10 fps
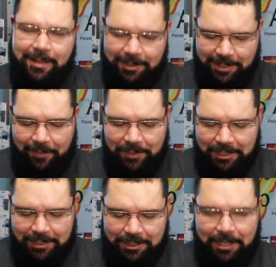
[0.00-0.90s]
Já vi
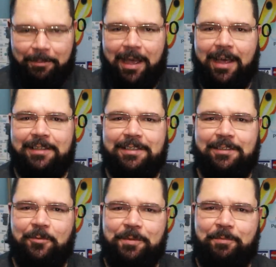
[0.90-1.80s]
gente chamar
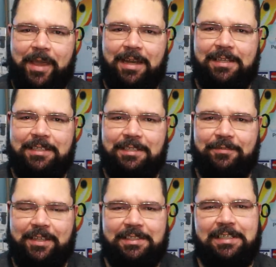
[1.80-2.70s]
o impeller de
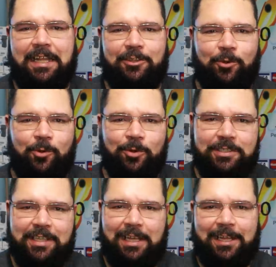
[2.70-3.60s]
ventilador,
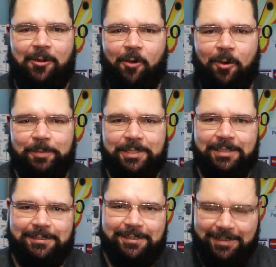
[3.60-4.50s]
de
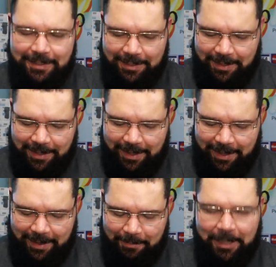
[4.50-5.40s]
helicóptero,
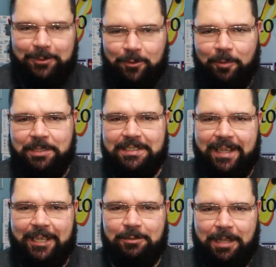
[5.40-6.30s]
é, mas o nome
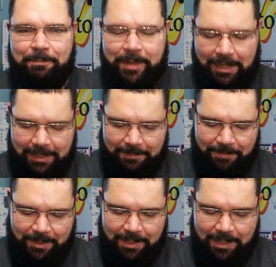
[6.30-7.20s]
certo é impeller.
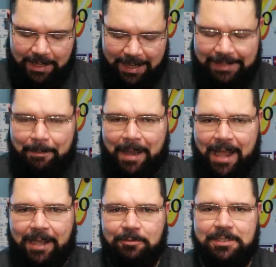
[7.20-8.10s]
Cada
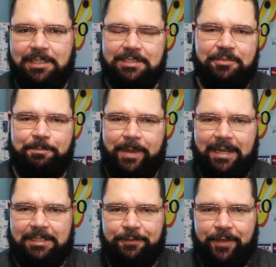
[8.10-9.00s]
marca utiliza um
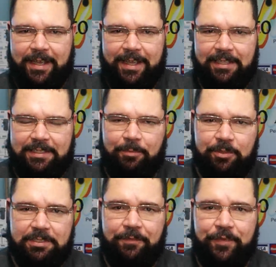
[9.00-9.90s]
impeller diferente e é
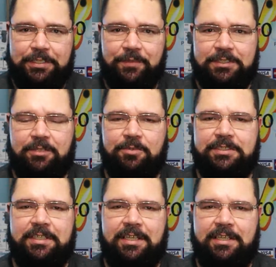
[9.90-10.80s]
muito difícil você
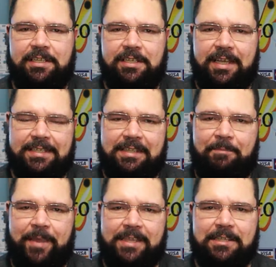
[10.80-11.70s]
conseguir essa
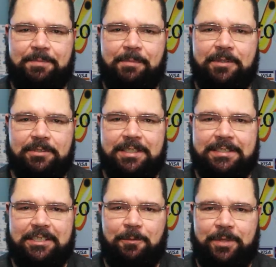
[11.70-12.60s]
peça para
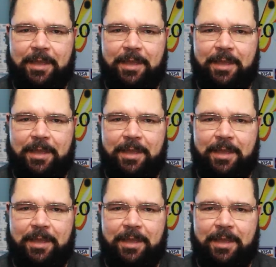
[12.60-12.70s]
manutenção, para